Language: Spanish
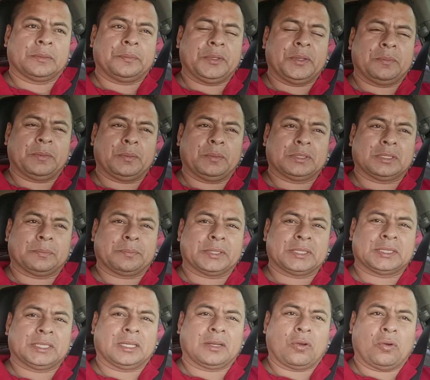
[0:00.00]
también vamos a
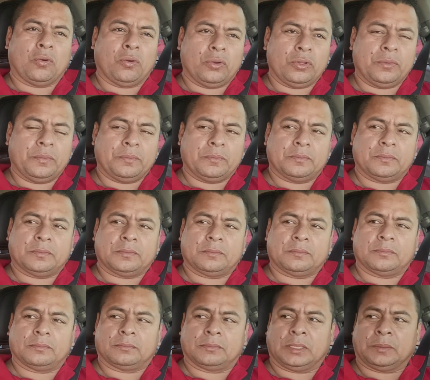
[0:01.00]
pasar hoy
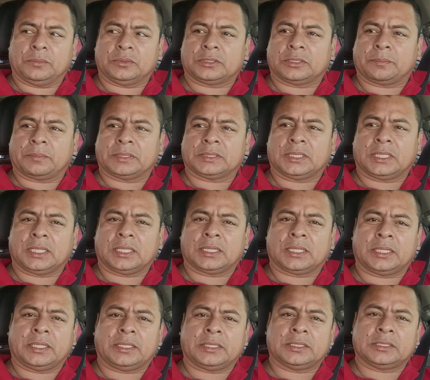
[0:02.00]
vamos a pasar a
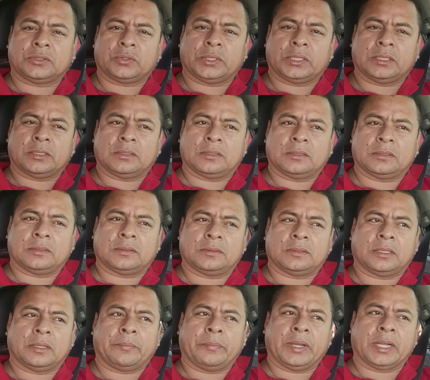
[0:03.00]
traer eso
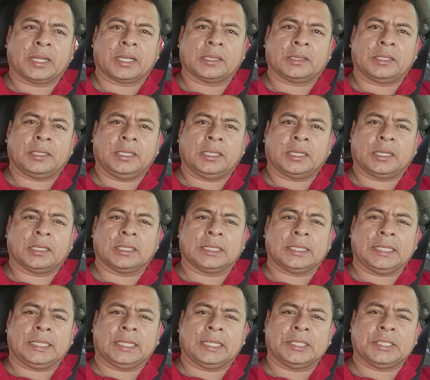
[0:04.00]
en la paquetería
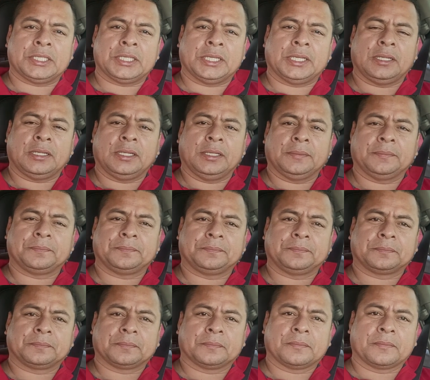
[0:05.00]
DHL
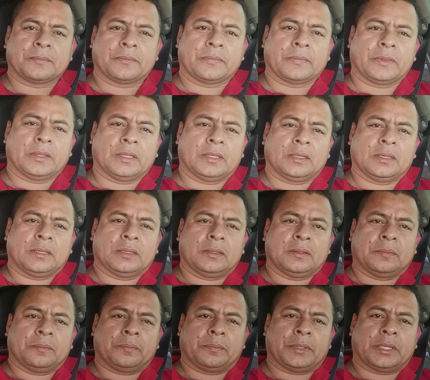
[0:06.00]

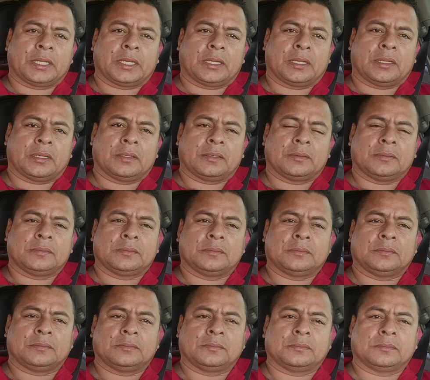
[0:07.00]
para
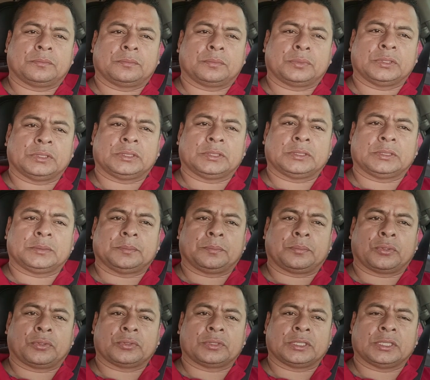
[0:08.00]
pues
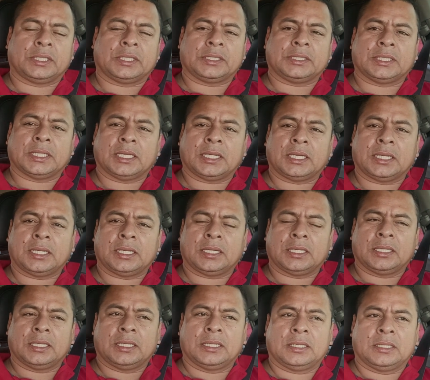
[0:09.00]
proceder
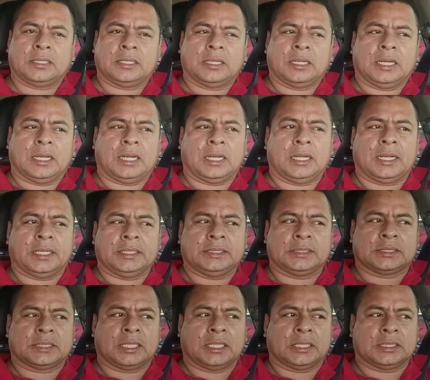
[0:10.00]
ya a la
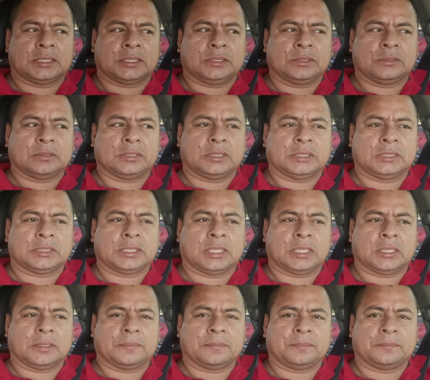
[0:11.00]
instalación de
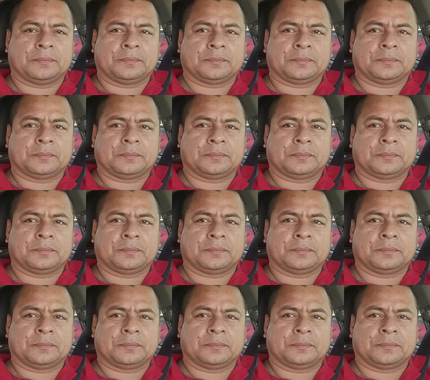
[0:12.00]
esa